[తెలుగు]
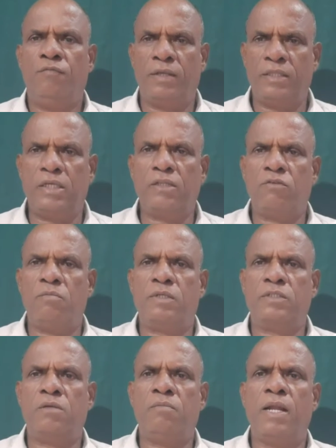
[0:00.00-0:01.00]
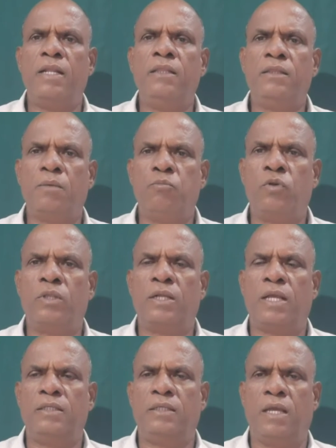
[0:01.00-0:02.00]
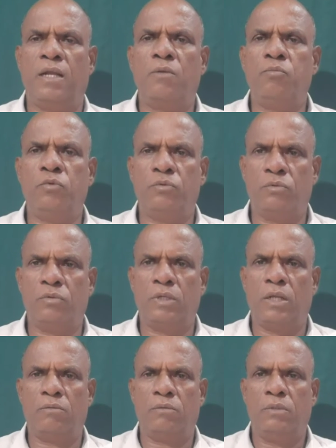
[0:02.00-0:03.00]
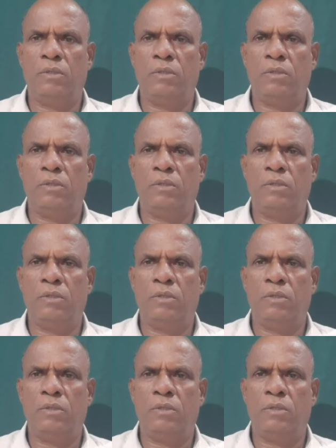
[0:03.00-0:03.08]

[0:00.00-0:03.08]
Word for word: వ్యక్తిగత విమర్శలు మరింత బురద రాజకీయాలకు పూనుకుంటున్నారు